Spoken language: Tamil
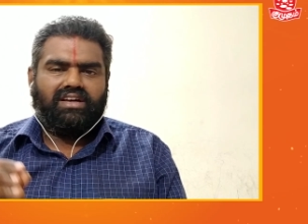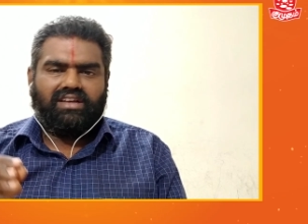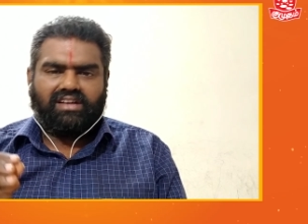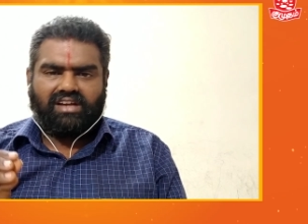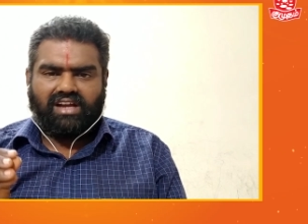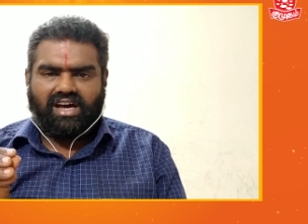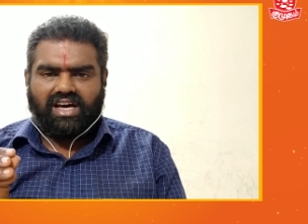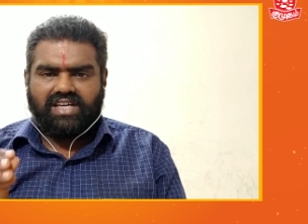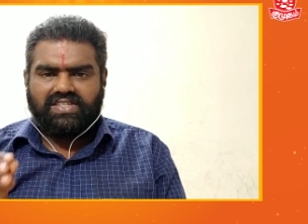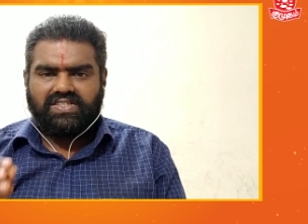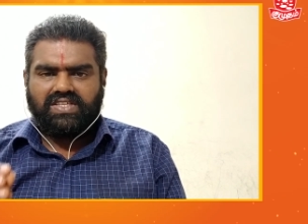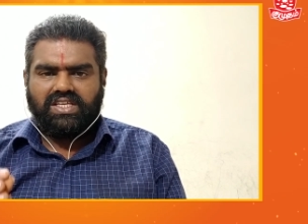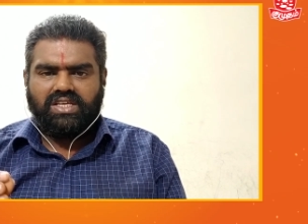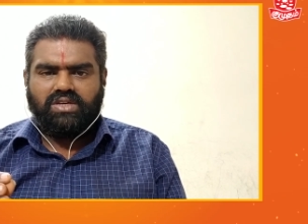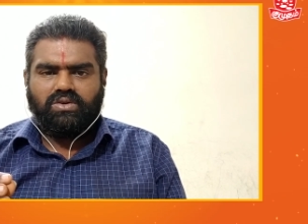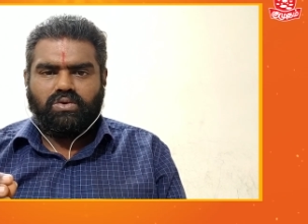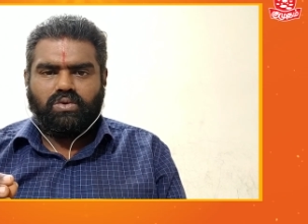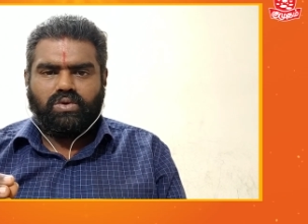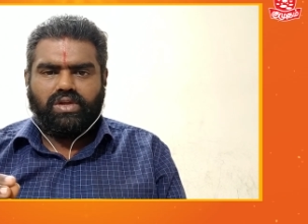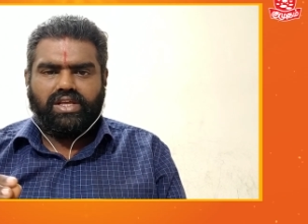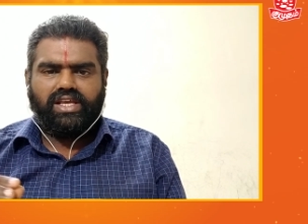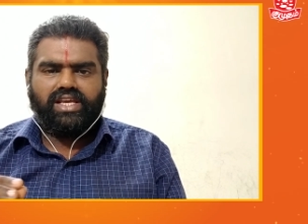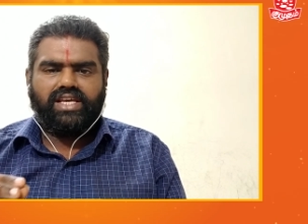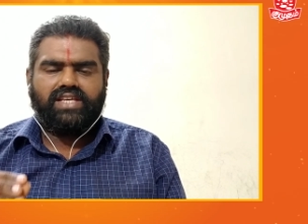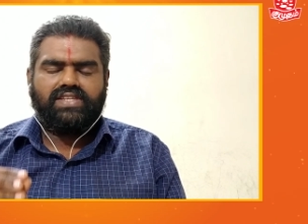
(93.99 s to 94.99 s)

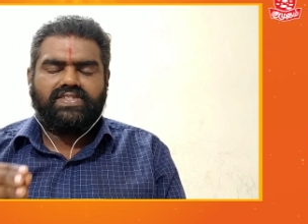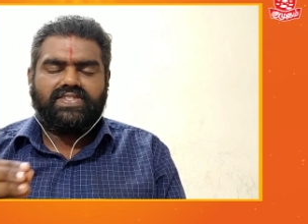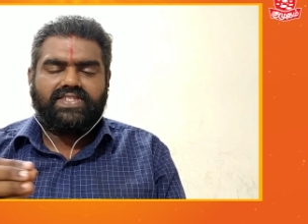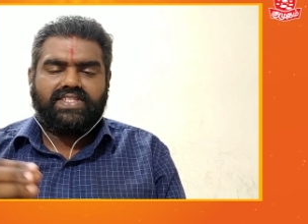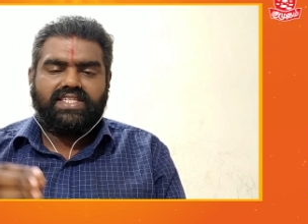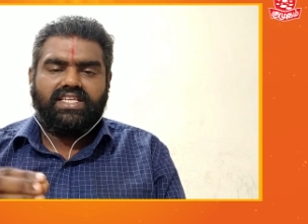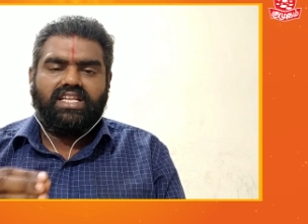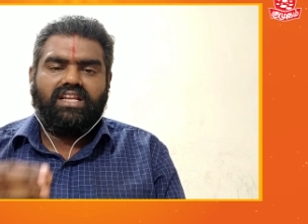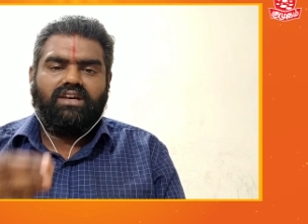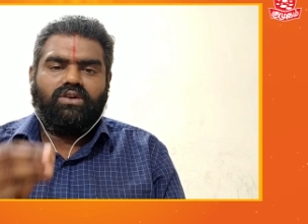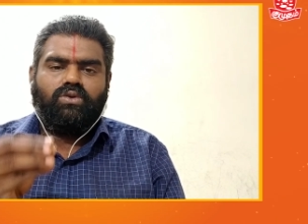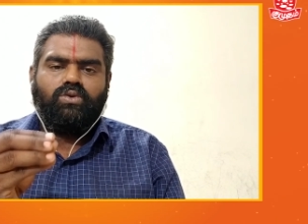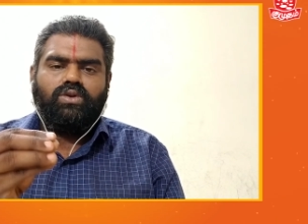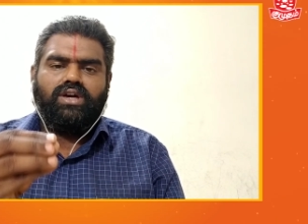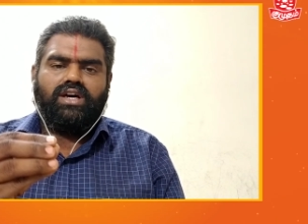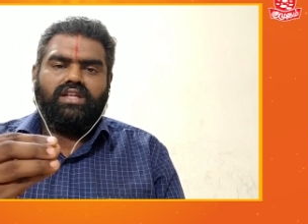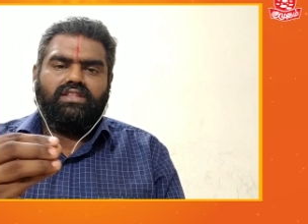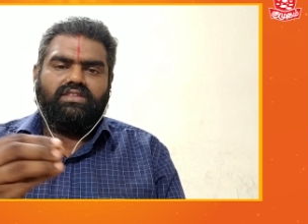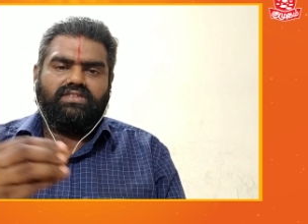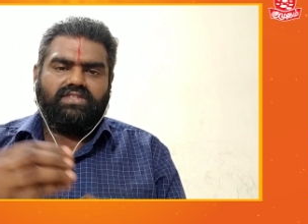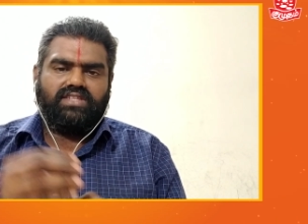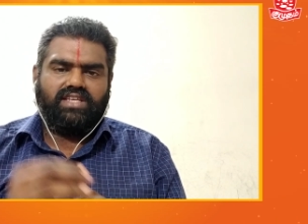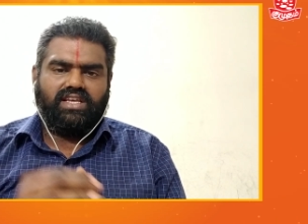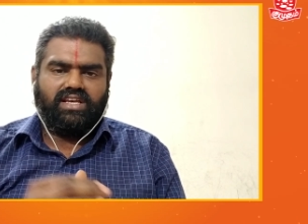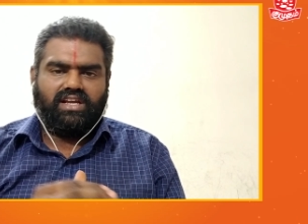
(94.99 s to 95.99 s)
ராசிக்குரிய சில
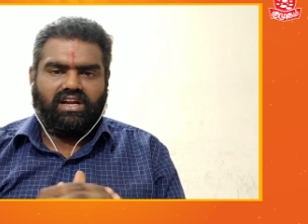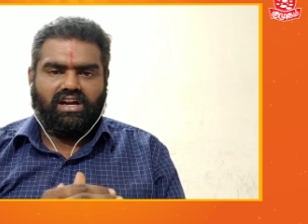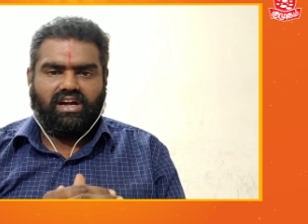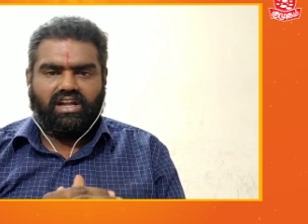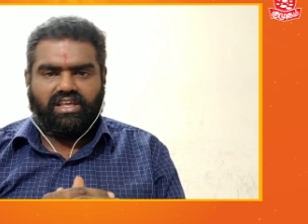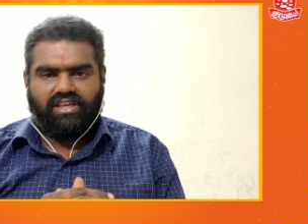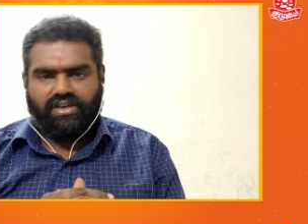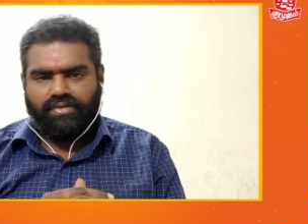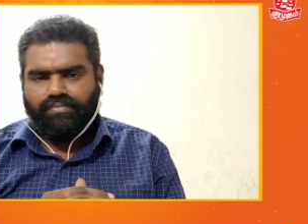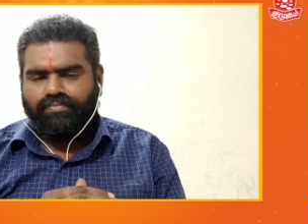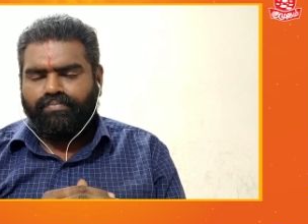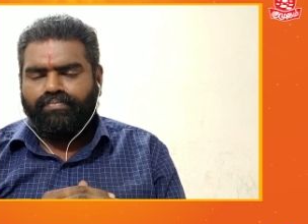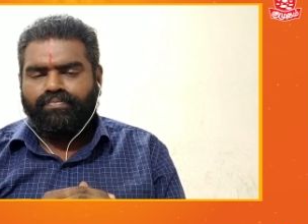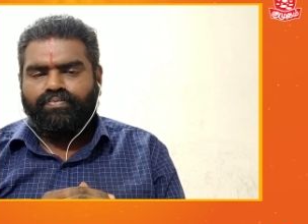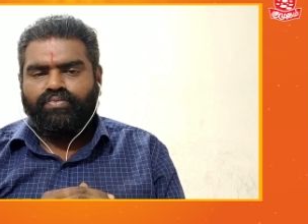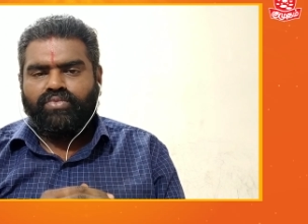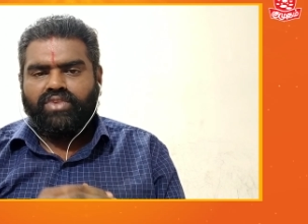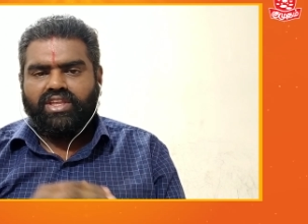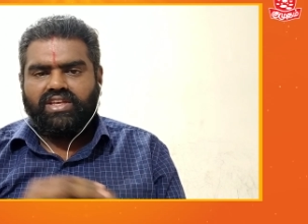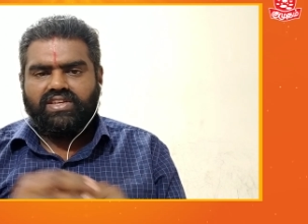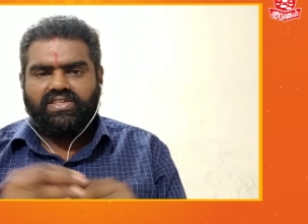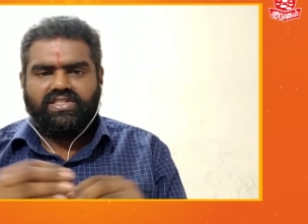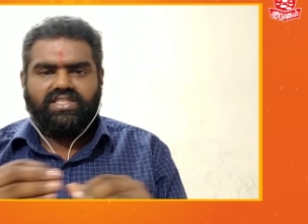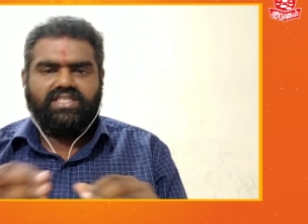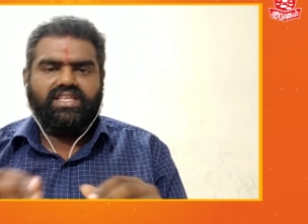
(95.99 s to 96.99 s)
குணாதிசயங்களையும்
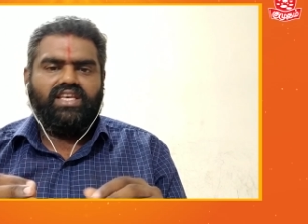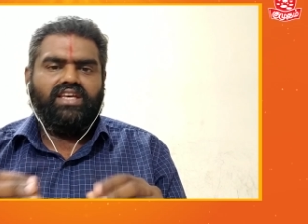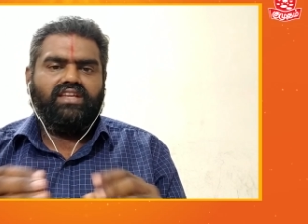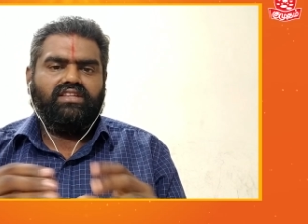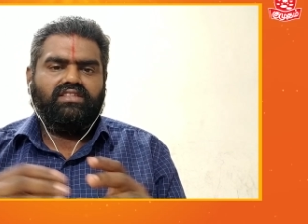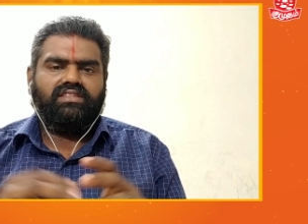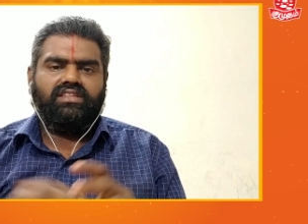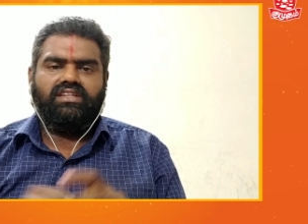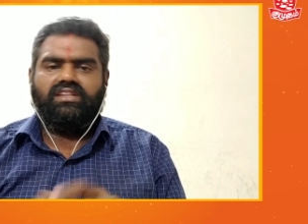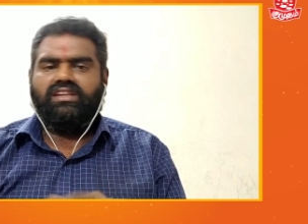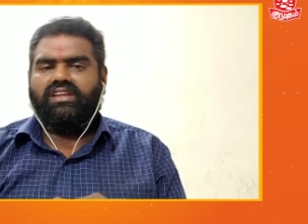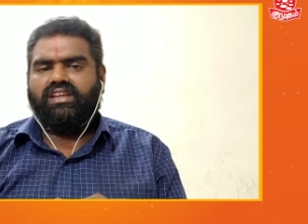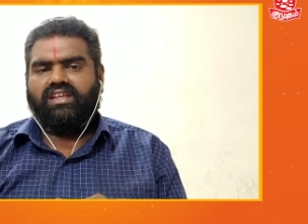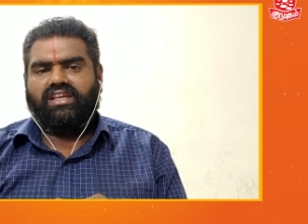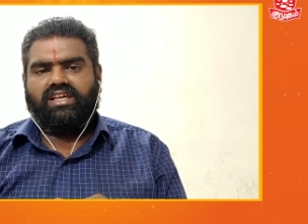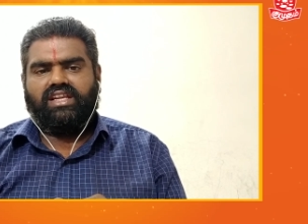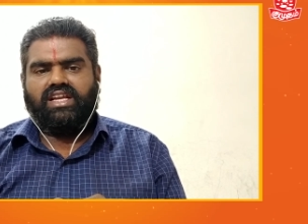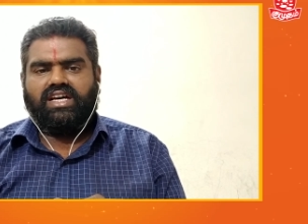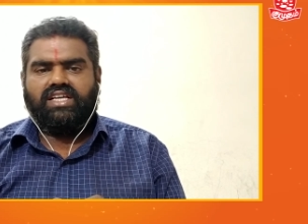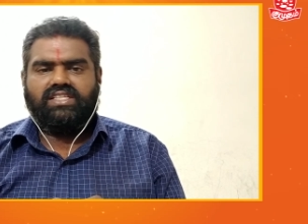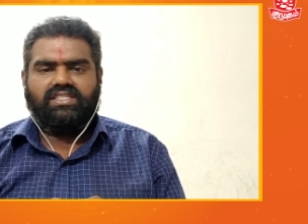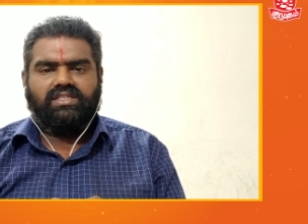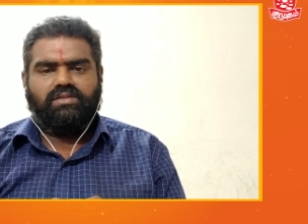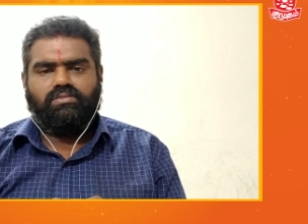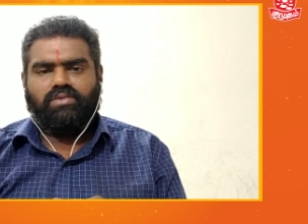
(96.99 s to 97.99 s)
சேர்த்து இன்றைய
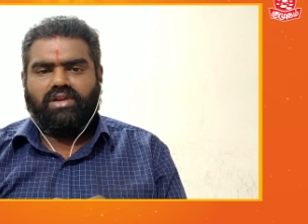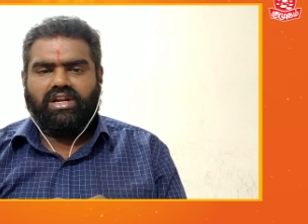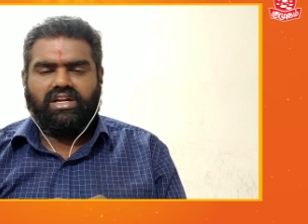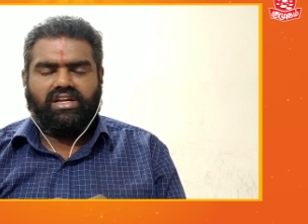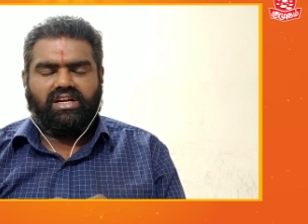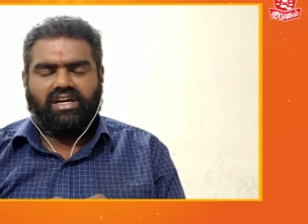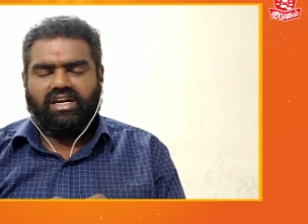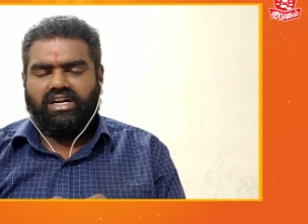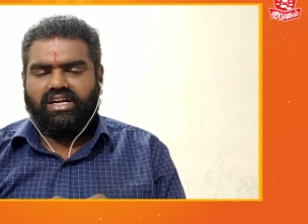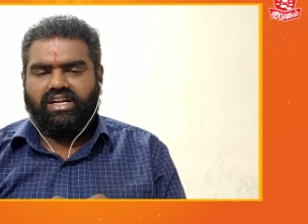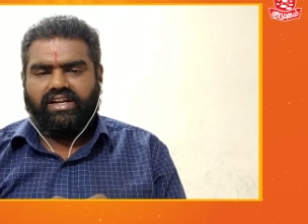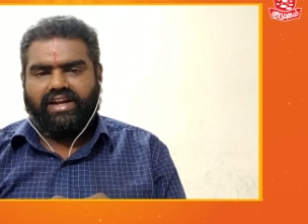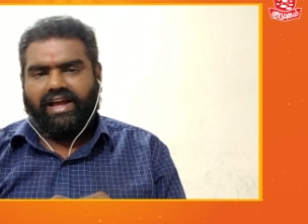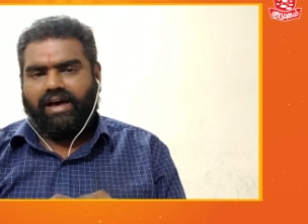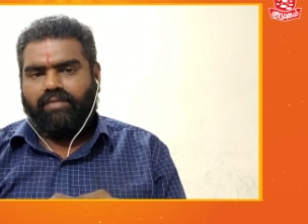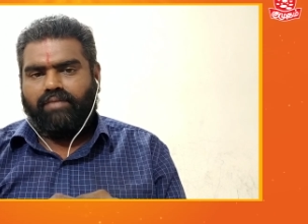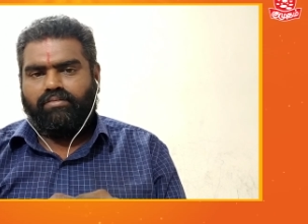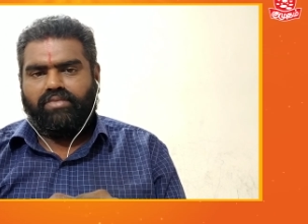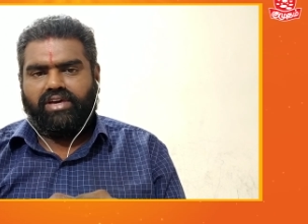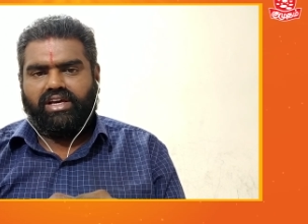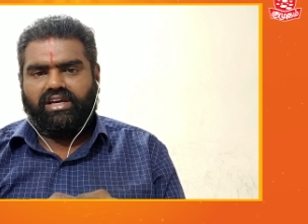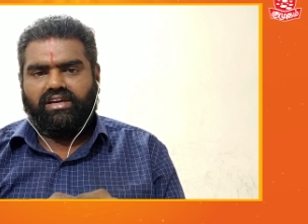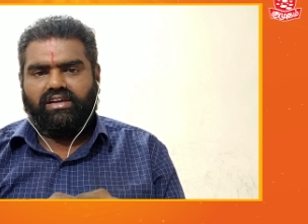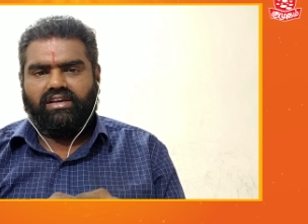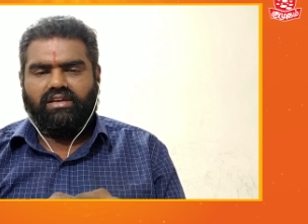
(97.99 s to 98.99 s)
ராசி பலன்களில் நாம்
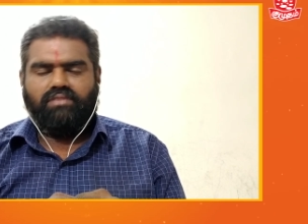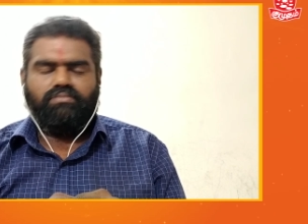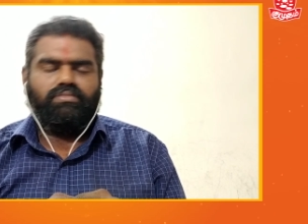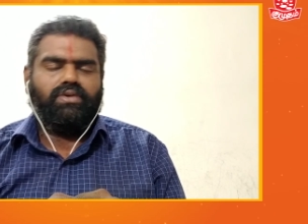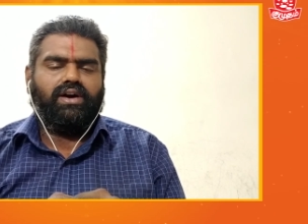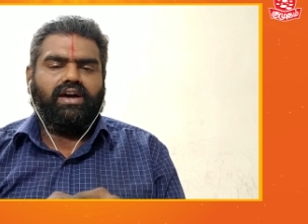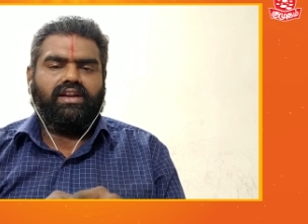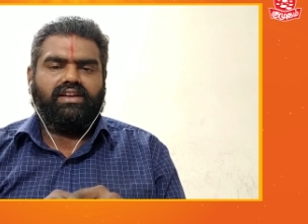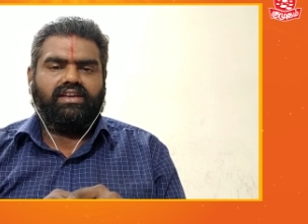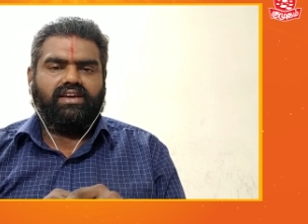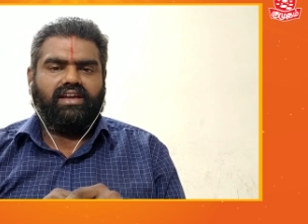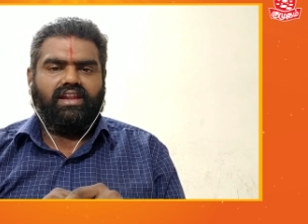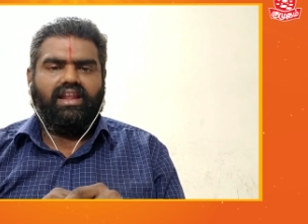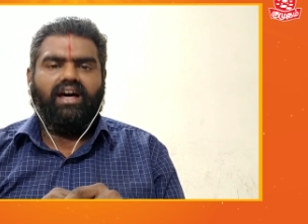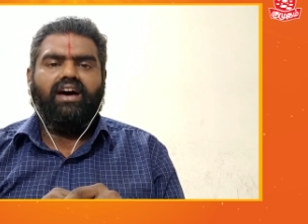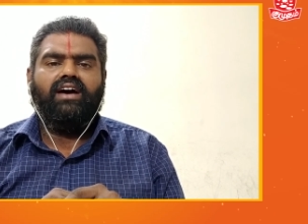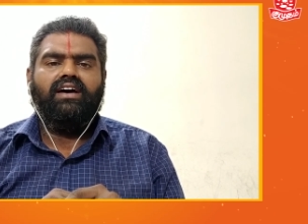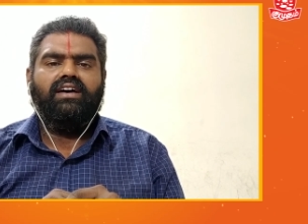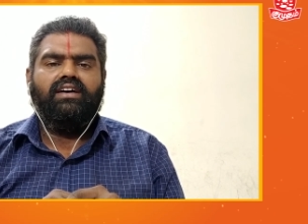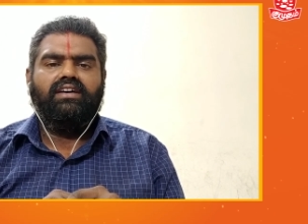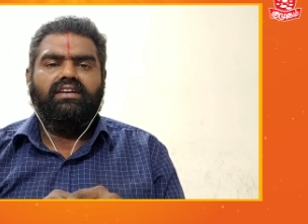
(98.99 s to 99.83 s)
பார்க்கலாம்